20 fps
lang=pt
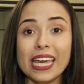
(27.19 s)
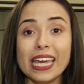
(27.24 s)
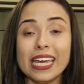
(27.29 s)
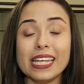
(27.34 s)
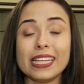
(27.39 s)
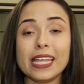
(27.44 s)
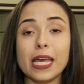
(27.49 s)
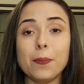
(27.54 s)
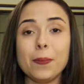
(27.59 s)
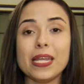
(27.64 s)

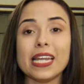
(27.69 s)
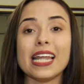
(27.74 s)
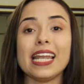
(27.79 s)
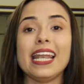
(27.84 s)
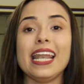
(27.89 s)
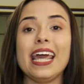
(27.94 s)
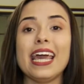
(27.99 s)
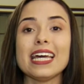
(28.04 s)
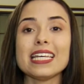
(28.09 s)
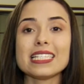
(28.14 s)
E termina
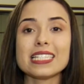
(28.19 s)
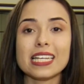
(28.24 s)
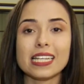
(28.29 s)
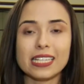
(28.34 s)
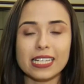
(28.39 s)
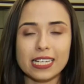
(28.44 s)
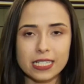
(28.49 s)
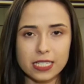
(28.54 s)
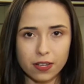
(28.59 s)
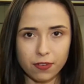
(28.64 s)
nesta
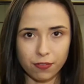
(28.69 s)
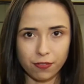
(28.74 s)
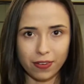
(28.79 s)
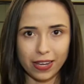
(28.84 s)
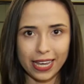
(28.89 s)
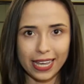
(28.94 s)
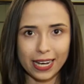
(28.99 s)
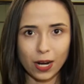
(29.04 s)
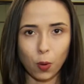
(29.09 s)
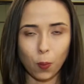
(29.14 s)

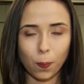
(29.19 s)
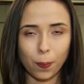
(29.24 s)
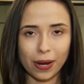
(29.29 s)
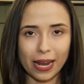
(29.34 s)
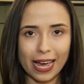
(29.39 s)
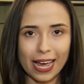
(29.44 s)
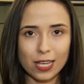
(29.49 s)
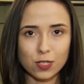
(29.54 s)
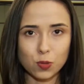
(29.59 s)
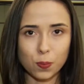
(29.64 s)
terça-feira o
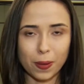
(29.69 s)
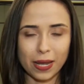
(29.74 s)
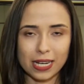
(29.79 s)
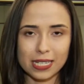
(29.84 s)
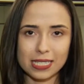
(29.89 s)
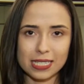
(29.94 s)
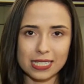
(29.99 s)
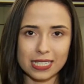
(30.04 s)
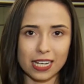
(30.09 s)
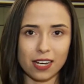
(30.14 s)
prazo para
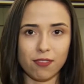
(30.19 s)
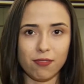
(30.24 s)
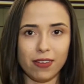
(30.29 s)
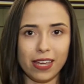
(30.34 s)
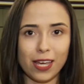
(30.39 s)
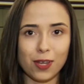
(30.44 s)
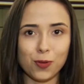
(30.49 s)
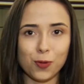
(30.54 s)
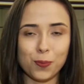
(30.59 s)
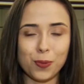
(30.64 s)
se
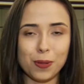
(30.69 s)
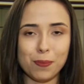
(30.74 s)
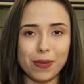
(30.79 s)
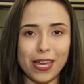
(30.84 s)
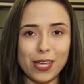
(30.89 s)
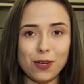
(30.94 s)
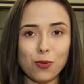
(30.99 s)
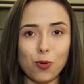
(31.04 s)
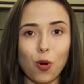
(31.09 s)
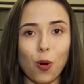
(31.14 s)
inscrever no
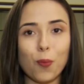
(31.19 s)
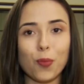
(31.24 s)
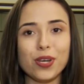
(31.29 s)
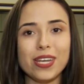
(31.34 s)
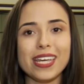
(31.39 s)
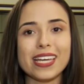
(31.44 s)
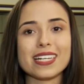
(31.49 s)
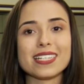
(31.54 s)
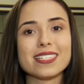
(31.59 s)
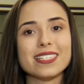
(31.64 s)
primeiro
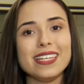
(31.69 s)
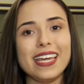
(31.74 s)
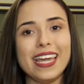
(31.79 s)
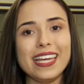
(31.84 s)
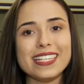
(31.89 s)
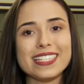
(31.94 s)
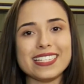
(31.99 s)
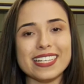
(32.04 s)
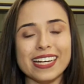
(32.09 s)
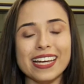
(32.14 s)
Comunica
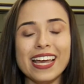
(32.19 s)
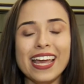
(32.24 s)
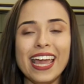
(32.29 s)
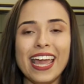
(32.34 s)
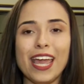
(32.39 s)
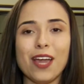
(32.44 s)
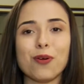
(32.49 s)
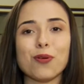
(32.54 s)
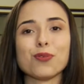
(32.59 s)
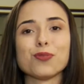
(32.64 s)
Ciência,
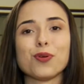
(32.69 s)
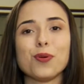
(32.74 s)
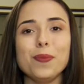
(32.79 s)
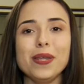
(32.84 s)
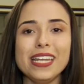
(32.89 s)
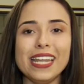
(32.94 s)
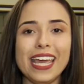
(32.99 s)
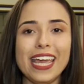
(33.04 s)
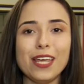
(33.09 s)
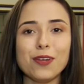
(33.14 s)
encontro
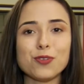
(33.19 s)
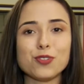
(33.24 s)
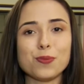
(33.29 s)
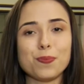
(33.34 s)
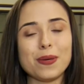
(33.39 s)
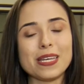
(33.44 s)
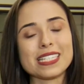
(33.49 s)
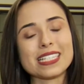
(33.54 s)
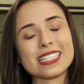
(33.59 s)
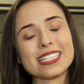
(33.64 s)
mineiro de
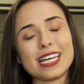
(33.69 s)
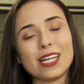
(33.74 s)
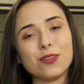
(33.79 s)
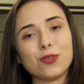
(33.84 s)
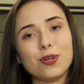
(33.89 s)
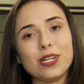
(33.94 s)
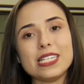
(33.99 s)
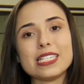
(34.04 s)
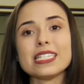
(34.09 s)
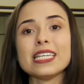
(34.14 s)

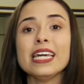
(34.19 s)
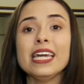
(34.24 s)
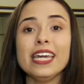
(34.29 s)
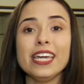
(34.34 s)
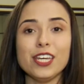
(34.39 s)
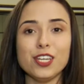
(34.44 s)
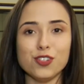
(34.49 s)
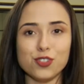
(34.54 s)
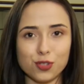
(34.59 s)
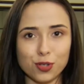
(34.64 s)
pesquisadores
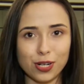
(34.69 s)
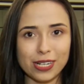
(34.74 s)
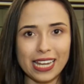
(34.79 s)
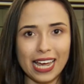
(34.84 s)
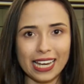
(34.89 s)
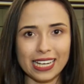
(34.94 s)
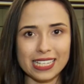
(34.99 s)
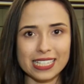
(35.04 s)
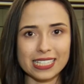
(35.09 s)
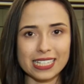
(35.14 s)
e
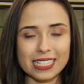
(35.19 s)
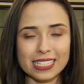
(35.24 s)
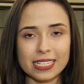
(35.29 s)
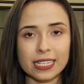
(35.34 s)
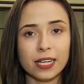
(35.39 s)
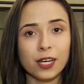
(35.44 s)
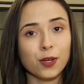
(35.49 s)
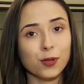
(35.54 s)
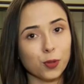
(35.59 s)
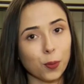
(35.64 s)
jornalistas.
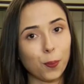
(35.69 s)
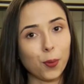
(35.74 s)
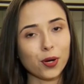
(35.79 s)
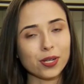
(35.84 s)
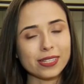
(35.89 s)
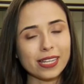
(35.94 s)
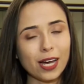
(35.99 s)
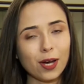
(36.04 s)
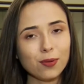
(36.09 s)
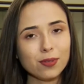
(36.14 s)
No
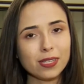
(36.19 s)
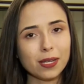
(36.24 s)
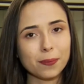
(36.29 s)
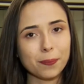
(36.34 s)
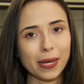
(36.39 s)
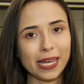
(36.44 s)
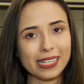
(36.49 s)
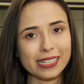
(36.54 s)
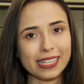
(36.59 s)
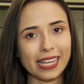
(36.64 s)
portal
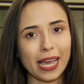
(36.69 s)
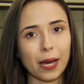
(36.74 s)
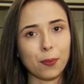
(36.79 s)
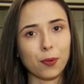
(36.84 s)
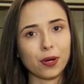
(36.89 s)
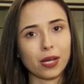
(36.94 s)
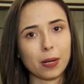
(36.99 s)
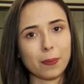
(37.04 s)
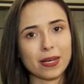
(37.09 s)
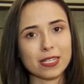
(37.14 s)
também tem a
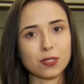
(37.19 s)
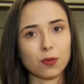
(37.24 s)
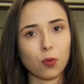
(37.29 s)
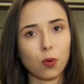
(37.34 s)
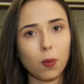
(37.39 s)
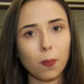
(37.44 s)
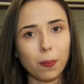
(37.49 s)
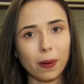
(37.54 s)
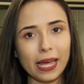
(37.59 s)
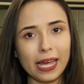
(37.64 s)
programação
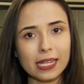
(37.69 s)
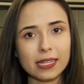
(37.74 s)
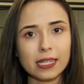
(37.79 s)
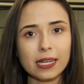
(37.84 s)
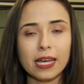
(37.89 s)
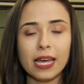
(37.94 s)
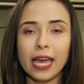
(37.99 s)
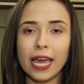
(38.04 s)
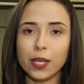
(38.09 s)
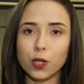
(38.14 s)

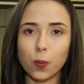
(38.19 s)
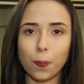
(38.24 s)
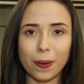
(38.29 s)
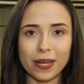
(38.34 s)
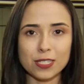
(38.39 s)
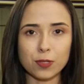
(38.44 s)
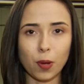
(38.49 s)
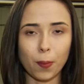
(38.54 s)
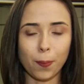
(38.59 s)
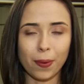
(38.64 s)
completa e o
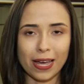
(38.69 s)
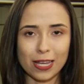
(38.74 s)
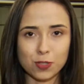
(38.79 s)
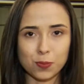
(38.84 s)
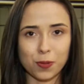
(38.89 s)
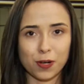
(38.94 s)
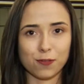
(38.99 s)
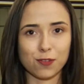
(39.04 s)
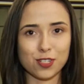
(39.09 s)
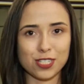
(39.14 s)
passo a passo
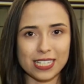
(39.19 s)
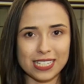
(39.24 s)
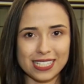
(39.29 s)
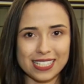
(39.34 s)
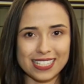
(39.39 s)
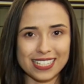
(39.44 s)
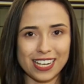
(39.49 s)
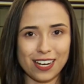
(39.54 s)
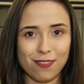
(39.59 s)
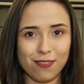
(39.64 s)
para você se
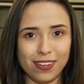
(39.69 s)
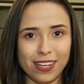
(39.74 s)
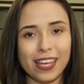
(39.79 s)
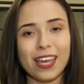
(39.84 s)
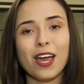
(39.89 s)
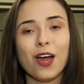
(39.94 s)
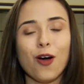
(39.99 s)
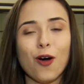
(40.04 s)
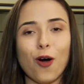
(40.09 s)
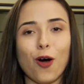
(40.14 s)
inscrever.
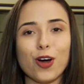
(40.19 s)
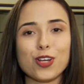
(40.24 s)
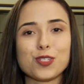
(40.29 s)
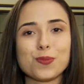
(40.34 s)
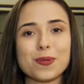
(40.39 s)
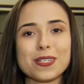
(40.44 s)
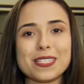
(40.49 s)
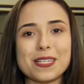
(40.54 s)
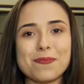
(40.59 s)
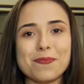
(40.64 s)

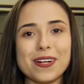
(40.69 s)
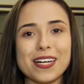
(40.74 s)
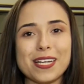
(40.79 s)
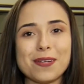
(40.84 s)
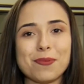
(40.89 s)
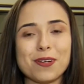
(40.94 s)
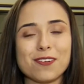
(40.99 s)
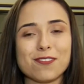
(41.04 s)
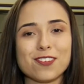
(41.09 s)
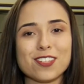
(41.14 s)
Ótima semana
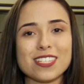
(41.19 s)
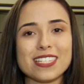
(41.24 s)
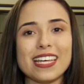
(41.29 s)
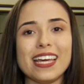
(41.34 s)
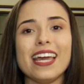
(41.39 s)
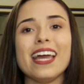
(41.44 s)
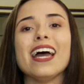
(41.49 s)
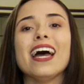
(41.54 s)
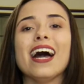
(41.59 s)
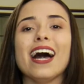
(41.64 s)
para
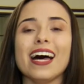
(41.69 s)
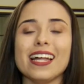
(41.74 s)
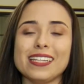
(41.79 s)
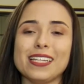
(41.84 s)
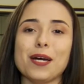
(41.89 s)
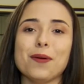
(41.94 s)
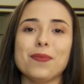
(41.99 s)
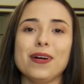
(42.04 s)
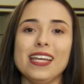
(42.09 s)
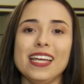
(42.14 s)
você,
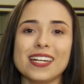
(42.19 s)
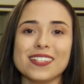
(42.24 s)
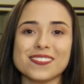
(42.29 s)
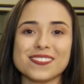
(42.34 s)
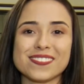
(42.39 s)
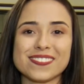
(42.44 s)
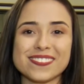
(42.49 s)
até amanhã.